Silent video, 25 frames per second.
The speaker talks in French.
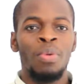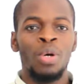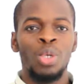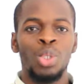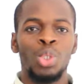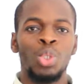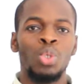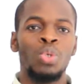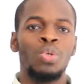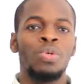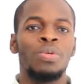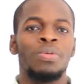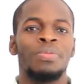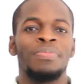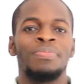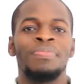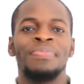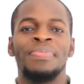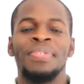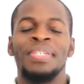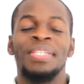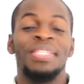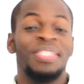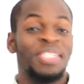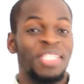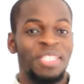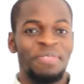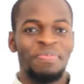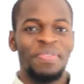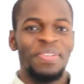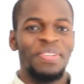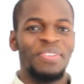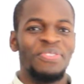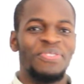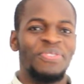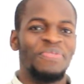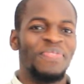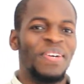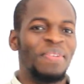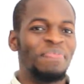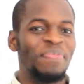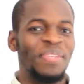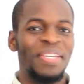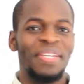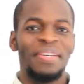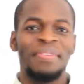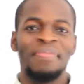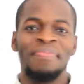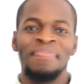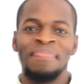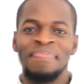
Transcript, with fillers: bonjour, j'espère que tu vas bien.